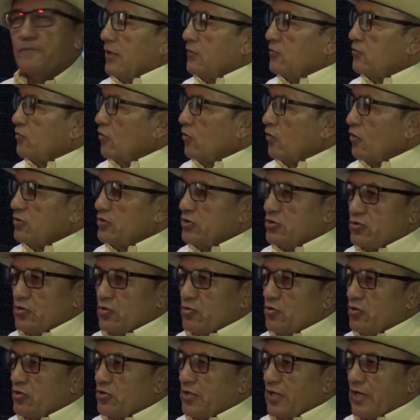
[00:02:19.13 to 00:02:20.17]
En todos los
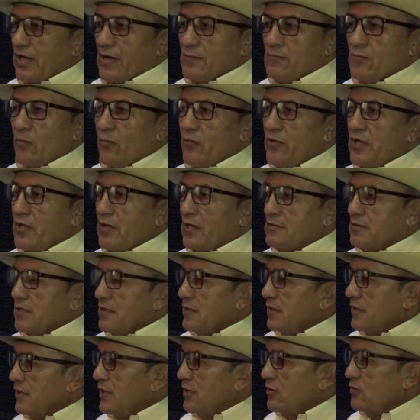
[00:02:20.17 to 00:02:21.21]
sitios nos llegamos muy
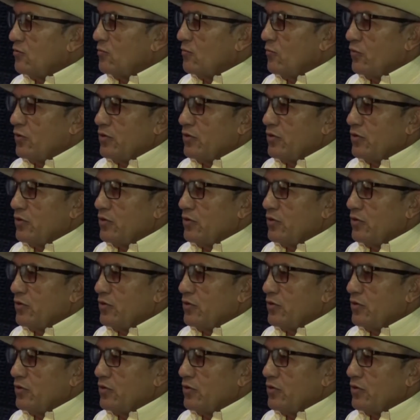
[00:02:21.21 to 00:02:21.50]
atendidos,